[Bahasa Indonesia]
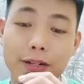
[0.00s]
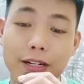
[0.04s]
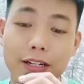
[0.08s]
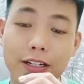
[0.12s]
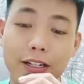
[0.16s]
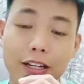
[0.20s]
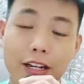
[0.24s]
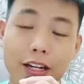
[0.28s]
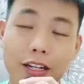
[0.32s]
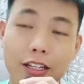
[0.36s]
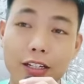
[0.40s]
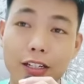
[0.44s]
Pada
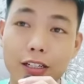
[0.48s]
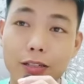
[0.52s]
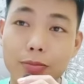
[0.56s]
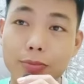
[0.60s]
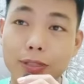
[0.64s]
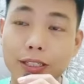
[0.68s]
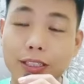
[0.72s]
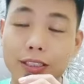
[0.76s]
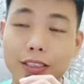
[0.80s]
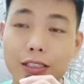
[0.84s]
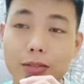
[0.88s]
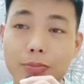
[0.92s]
kali ini
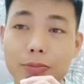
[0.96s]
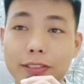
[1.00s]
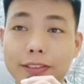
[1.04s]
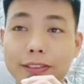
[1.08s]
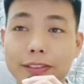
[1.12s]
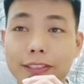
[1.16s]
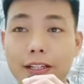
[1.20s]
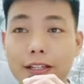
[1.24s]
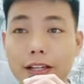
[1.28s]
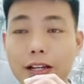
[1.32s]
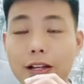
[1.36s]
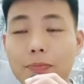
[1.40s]
bersama
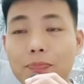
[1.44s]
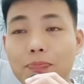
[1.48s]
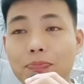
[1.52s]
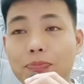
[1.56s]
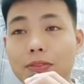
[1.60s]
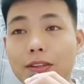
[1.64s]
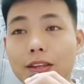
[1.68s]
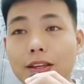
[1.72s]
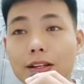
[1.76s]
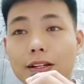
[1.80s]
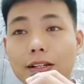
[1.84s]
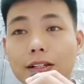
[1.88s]
saya
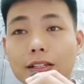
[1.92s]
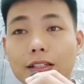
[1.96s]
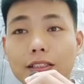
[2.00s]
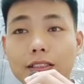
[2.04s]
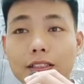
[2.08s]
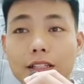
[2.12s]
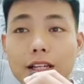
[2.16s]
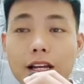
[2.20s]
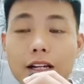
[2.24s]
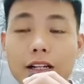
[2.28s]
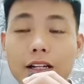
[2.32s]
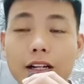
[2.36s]

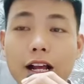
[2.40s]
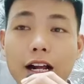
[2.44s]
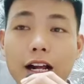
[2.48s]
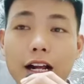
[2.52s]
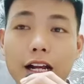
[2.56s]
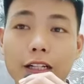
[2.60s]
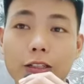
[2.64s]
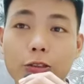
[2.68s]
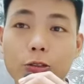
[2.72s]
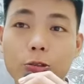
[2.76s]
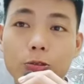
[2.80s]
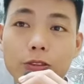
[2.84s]
Yang
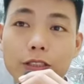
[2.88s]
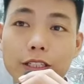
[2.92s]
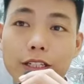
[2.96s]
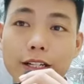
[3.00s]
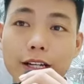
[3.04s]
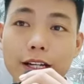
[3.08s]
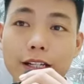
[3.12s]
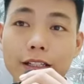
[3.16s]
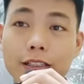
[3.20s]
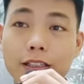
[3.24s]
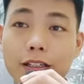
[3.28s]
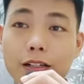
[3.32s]
akan
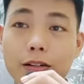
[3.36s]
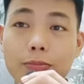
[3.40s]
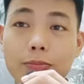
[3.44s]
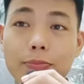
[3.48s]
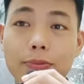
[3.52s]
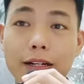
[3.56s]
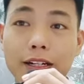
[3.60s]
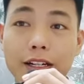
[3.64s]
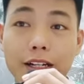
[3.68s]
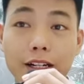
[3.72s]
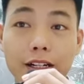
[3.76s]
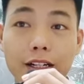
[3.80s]
kongsikan
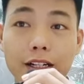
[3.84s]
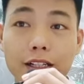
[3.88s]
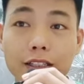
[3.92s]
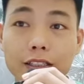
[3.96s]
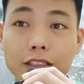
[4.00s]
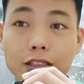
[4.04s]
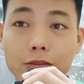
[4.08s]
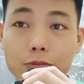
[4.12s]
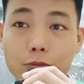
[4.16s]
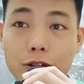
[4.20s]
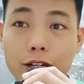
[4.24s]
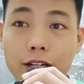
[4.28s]
kepada anda
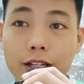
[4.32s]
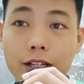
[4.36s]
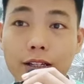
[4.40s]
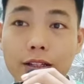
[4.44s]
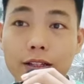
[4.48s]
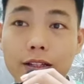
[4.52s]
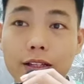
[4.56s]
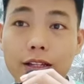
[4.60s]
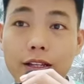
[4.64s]
semua